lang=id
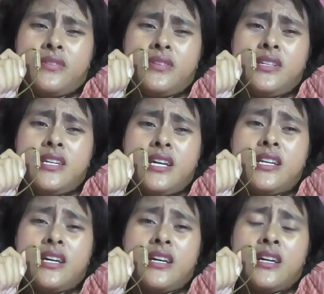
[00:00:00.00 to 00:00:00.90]
Jadi
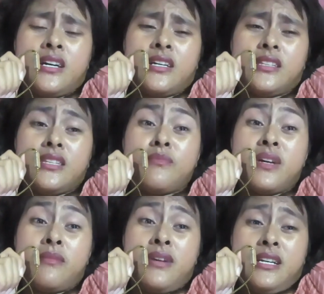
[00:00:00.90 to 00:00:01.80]
ada
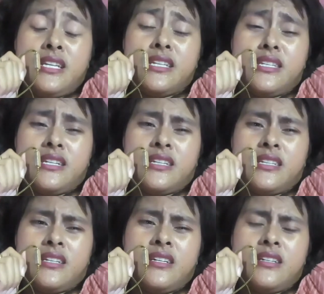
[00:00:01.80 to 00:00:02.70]
timbal baliknya
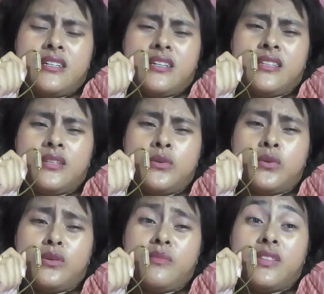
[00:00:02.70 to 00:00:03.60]
ya atau
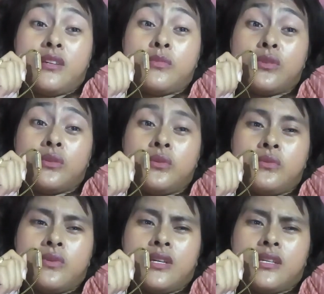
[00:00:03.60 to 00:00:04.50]
hukum tabur
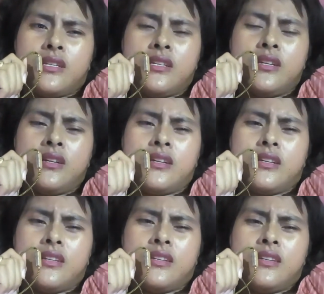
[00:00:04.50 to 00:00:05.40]
tuwe. Jadi
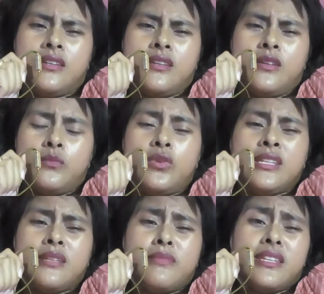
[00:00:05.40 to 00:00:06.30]

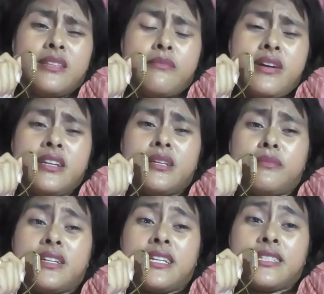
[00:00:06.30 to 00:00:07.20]
buat teman-teman yang
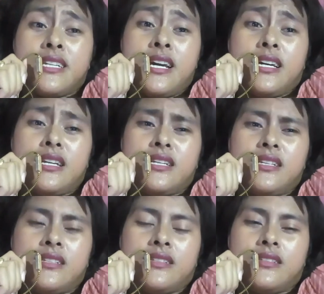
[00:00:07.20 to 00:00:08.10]
merasakan